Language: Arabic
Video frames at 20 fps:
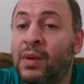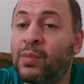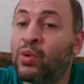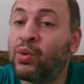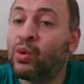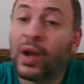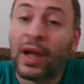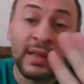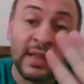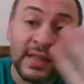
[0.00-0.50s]

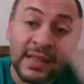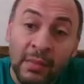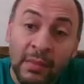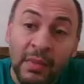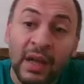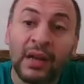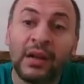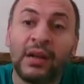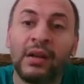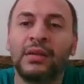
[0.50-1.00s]
مبروك هتكسب
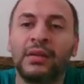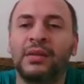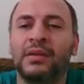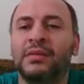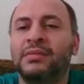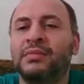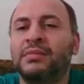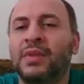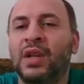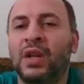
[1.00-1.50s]
معانا جلطه
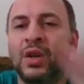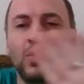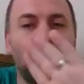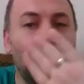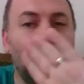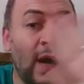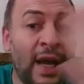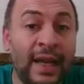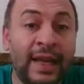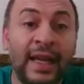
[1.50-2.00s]

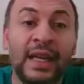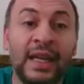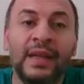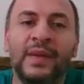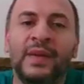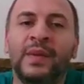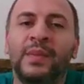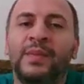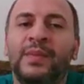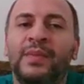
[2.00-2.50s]
لزوجه عاليه
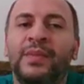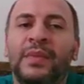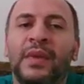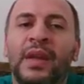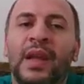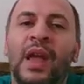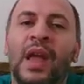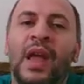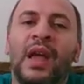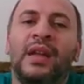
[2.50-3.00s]
جدا
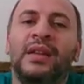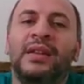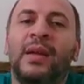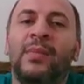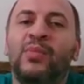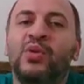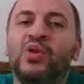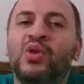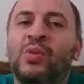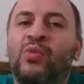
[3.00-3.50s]

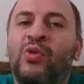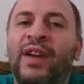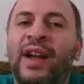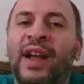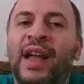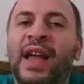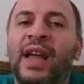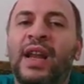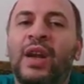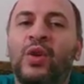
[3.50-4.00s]
طب بص
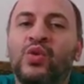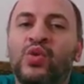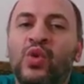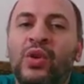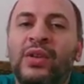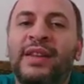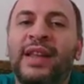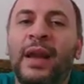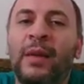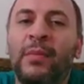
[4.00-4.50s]
المفاجاه
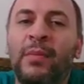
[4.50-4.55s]
لزوجه